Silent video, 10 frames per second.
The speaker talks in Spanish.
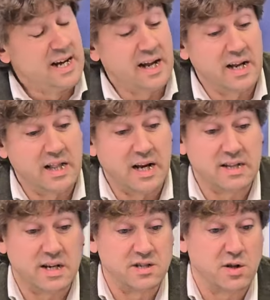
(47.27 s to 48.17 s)
en el de la
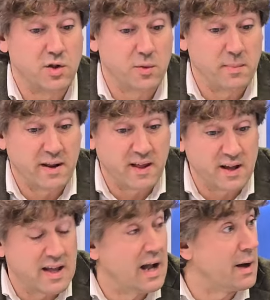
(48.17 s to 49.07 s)
transición verde
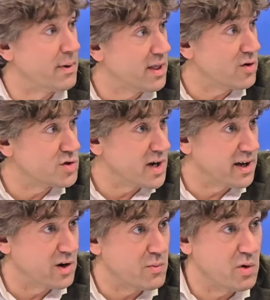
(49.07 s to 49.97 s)
y a la vez
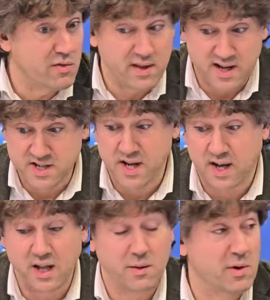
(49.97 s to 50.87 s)
conseguir, como decía, ese
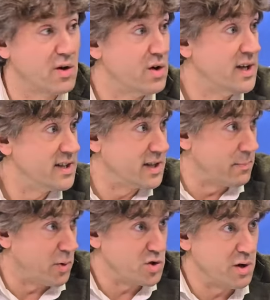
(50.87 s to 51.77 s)
equilibrio de
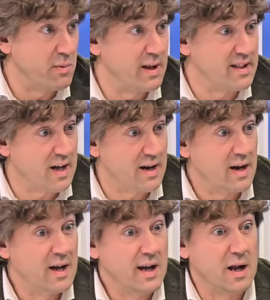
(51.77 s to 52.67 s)
posibilitar
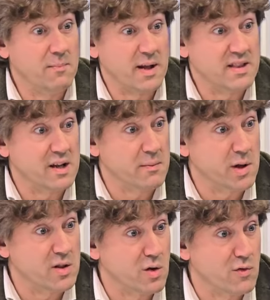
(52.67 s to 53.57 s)
el
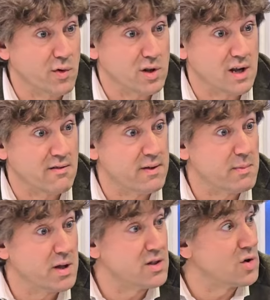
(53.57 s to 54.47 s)
mantenimiento y el
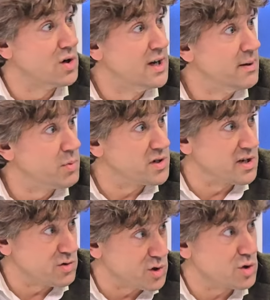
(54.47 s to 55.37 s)
fortalecimiento pues, de
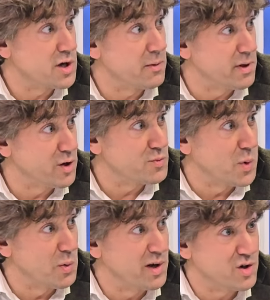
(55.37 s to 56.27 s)
nuestros servicios
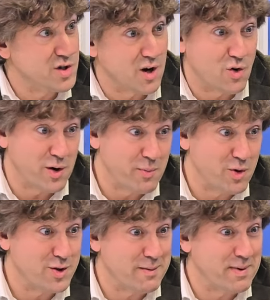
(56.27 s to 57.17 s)
públicos, algo que por
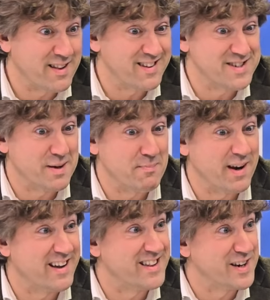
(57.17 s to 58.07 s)
otra parte siempre
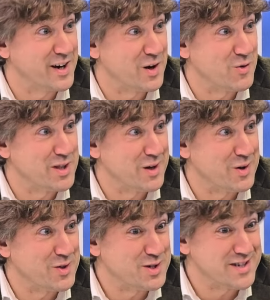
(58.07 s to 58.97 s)
hay que tener en cuenta.
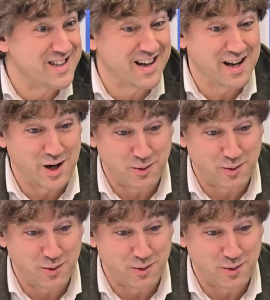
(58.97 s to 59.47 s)
Cuando se está en la